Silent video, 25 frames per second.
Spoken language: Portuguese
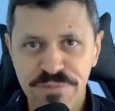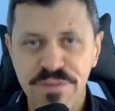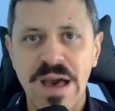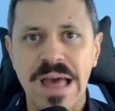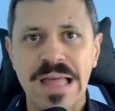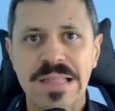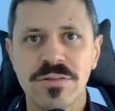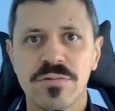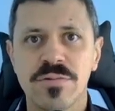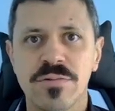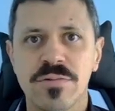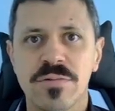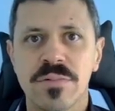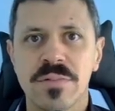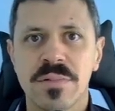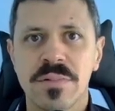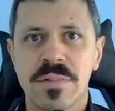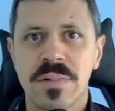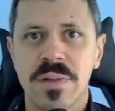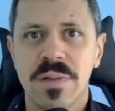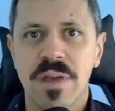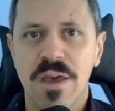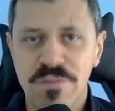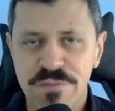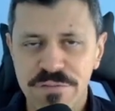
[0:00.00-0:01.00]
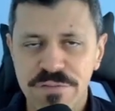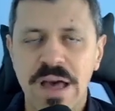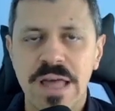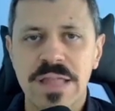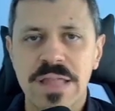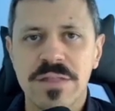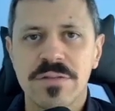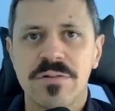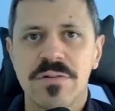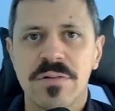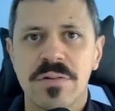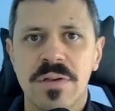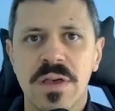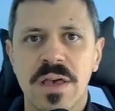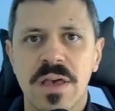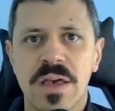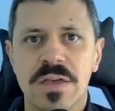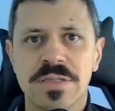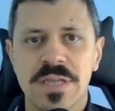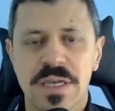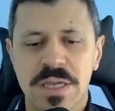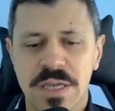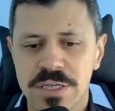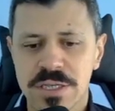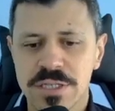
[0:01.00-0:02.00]
É fato, é fato.
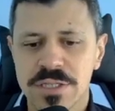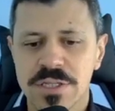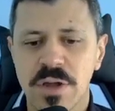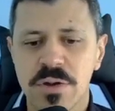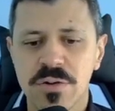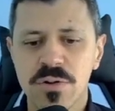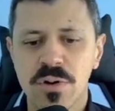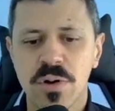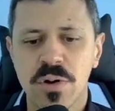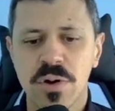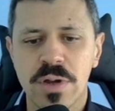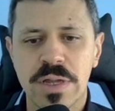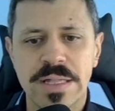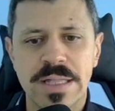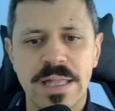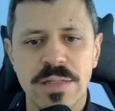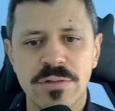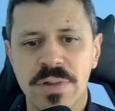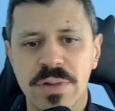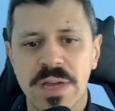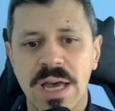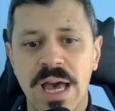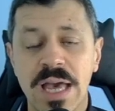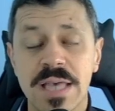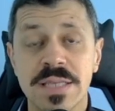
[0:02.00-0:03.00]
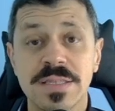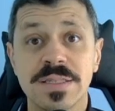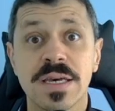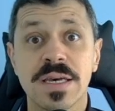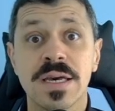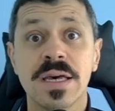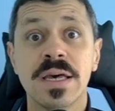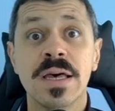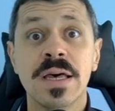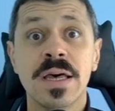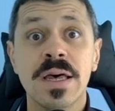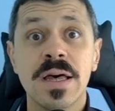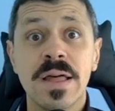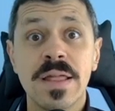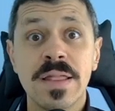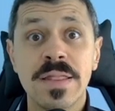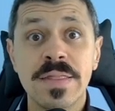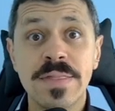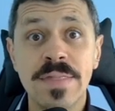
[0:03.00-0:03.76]
Essa questão do Renato Kaiser